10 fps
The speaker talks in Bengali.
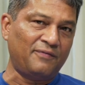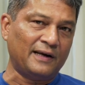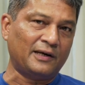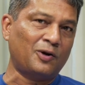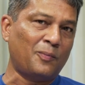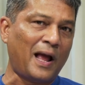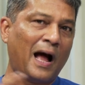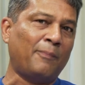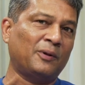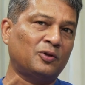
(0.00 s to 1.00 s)
রিফ্লেক্টেড হবে
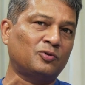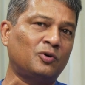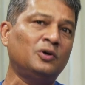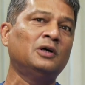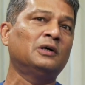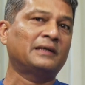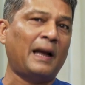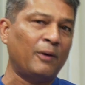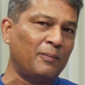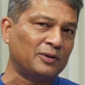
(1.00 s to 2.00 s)
আপাতত
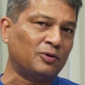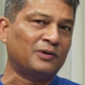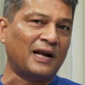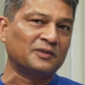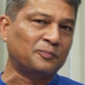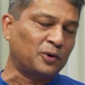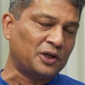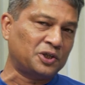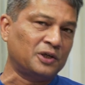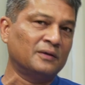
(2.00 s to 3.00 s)
কেবলমাত্র
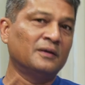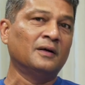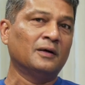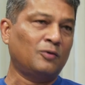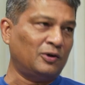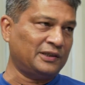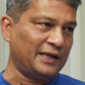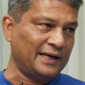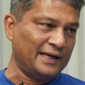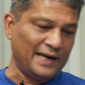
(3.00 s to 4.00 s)
ট্রান্সপোর্টেশন
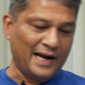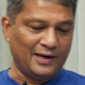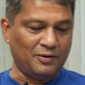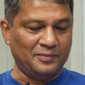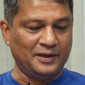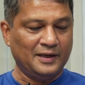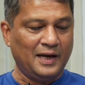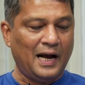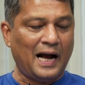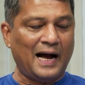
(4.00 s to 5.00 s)
কস্টটা এখানে অ্যাড হবে
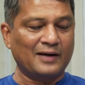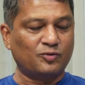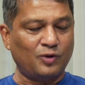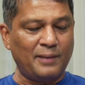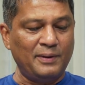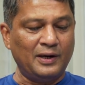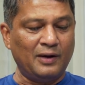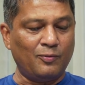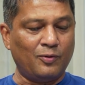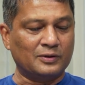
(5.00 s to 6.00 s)
আর সয়াবিন
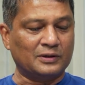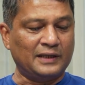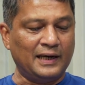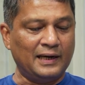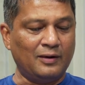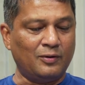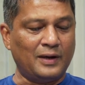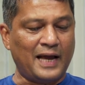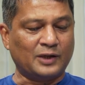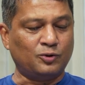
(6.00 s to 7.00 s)
তেল
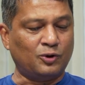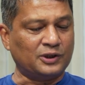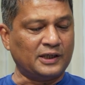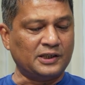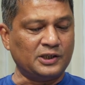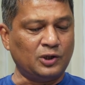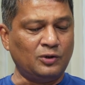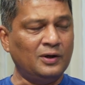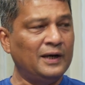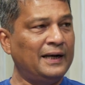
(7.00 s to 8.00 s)
একশো অষ্টাশি ছিল
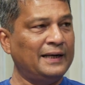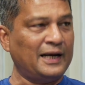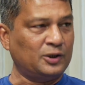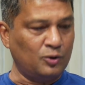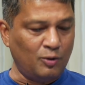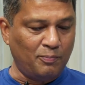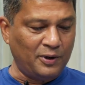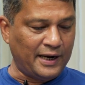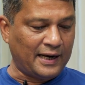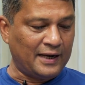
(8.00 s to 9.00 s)
এটা একশো
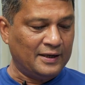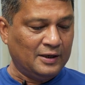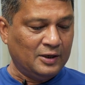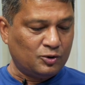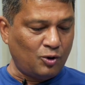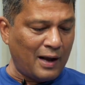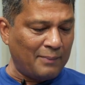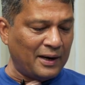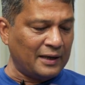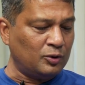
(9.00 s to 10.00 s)
নব্বই টাকা সো
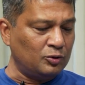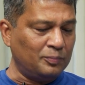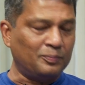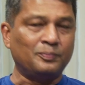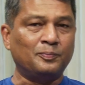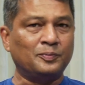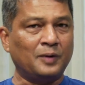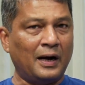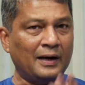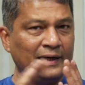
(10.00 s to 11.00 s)
আমরা একটু
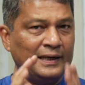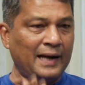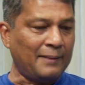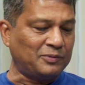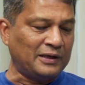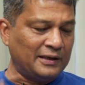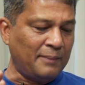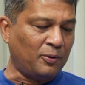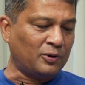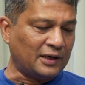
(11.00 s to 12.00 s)
ইনডেপথ এই
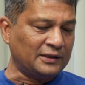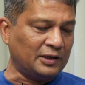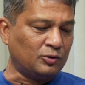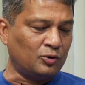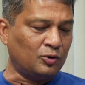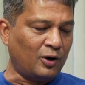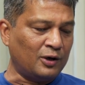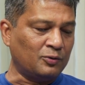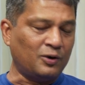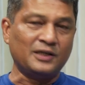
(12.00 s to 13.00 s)
রিপোর্টটা যেহেতু
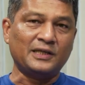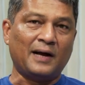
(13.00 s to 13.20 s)
নয়ন করেছে